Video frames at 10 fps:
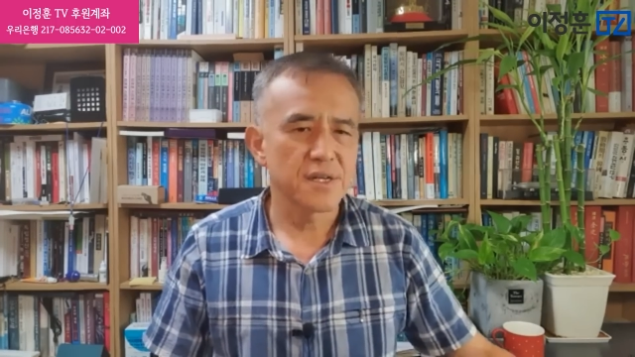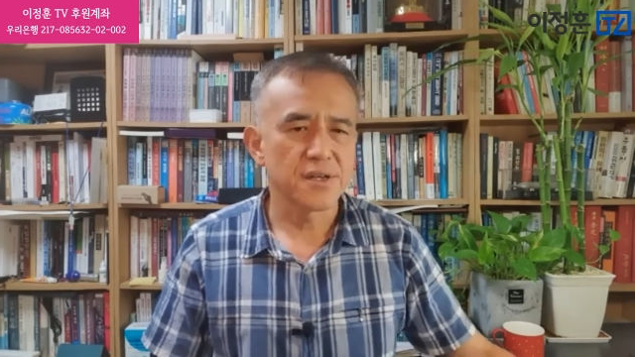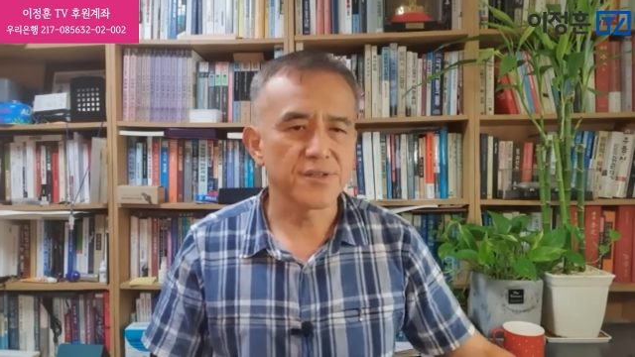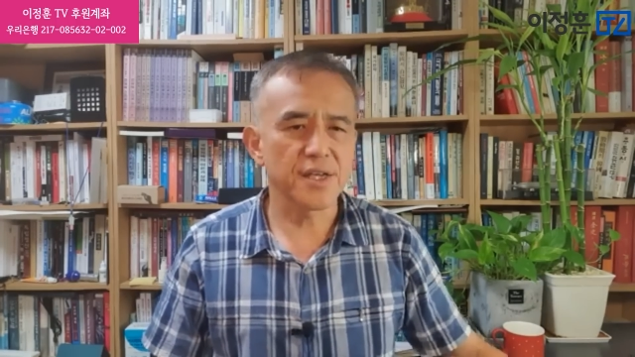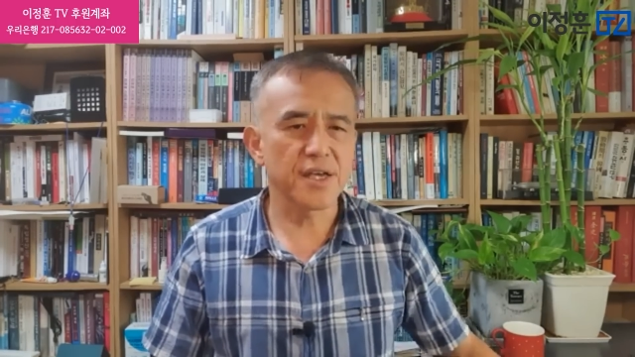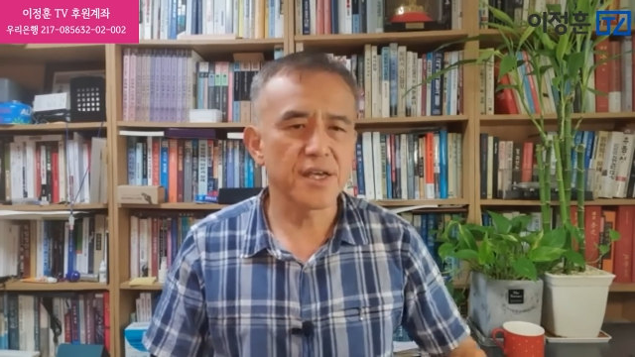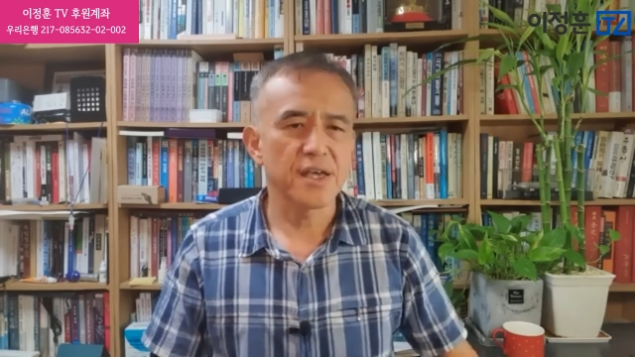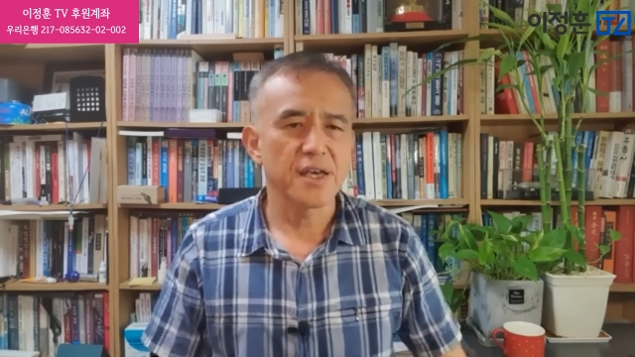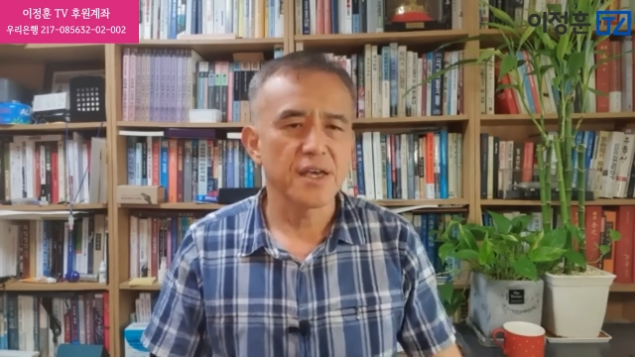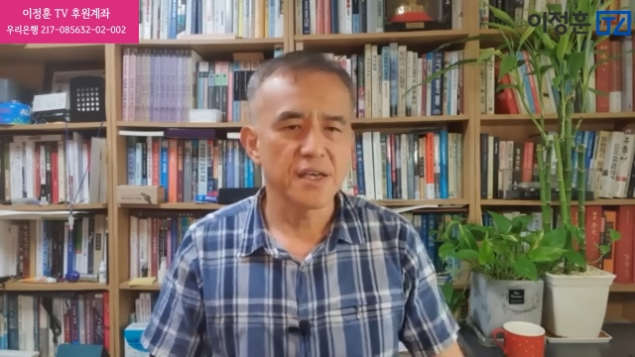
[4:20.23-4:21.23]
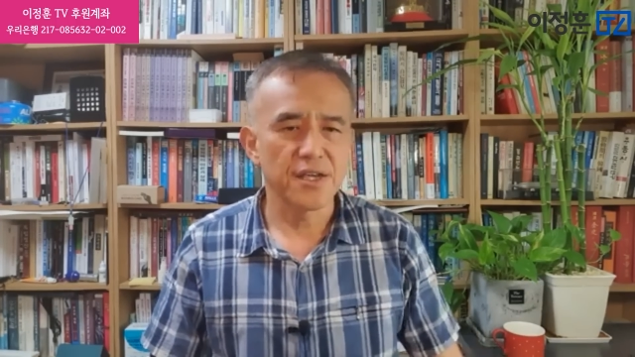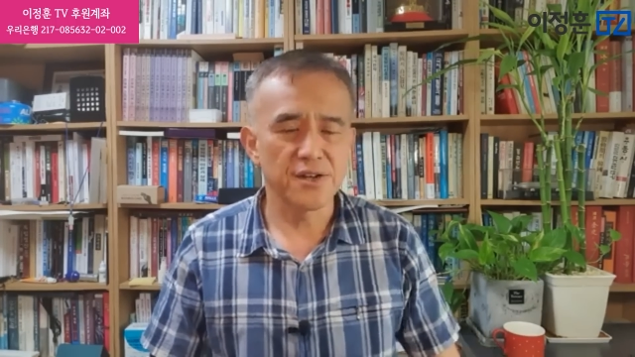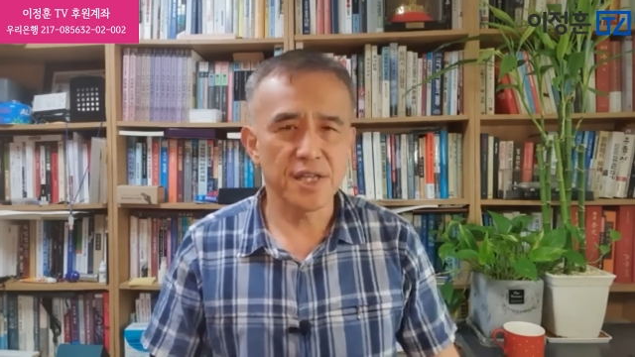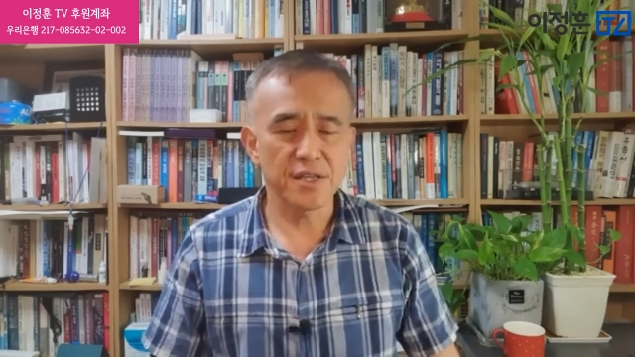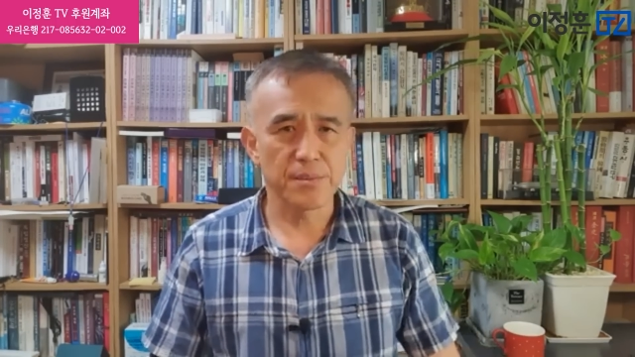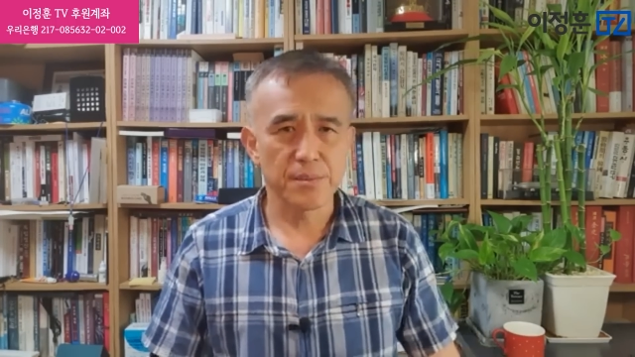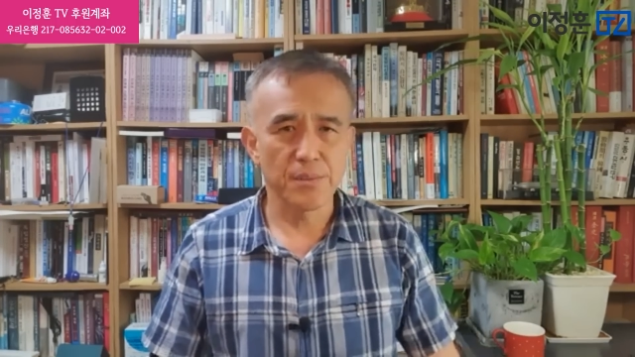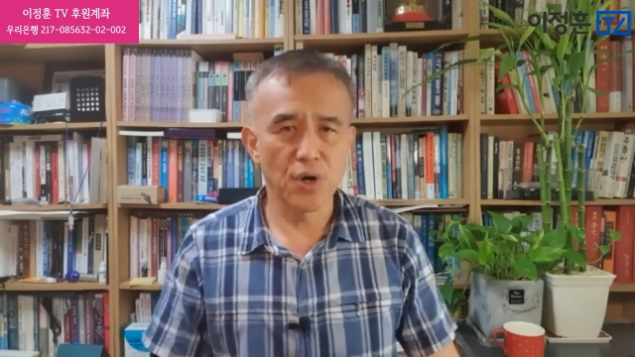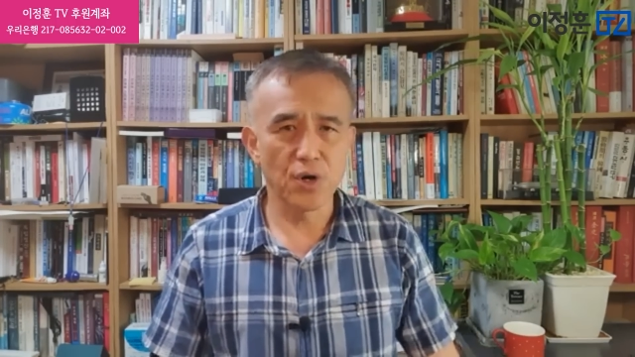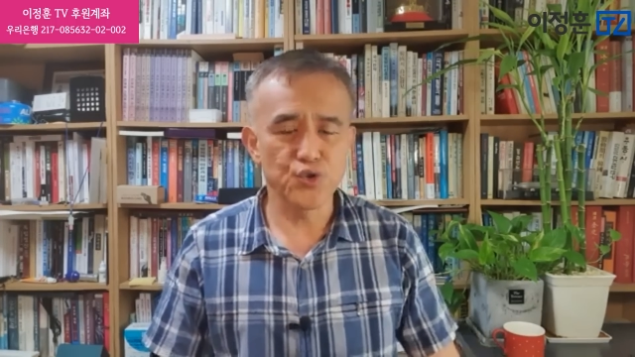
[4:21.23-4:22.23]
근데 이러한
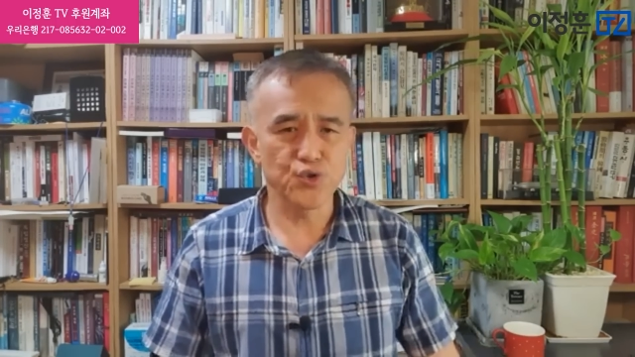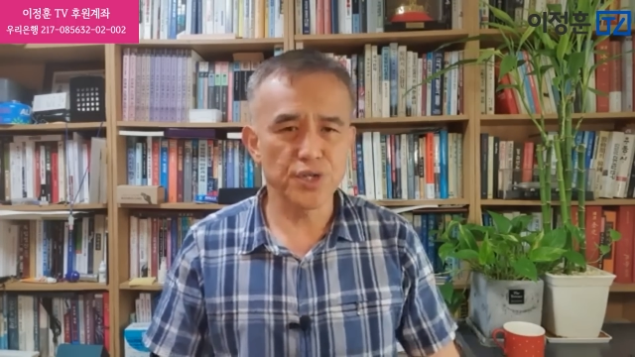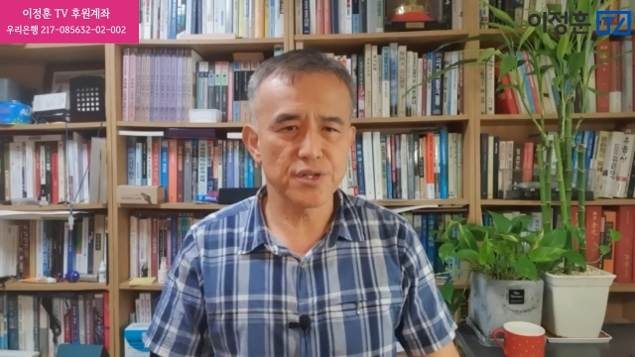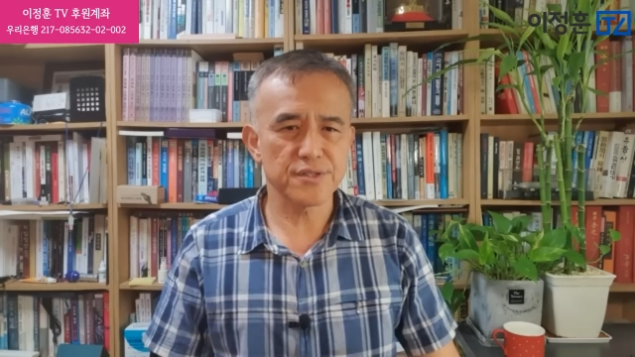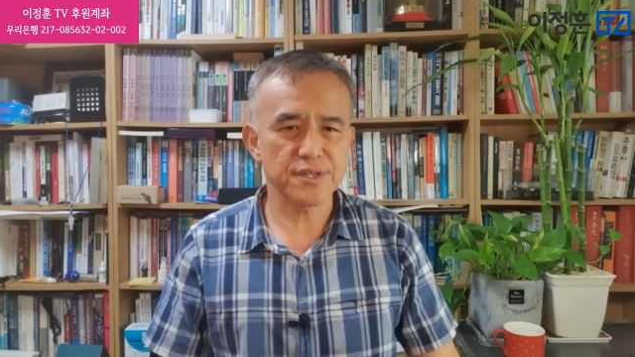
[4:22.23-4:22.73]
멀로주의를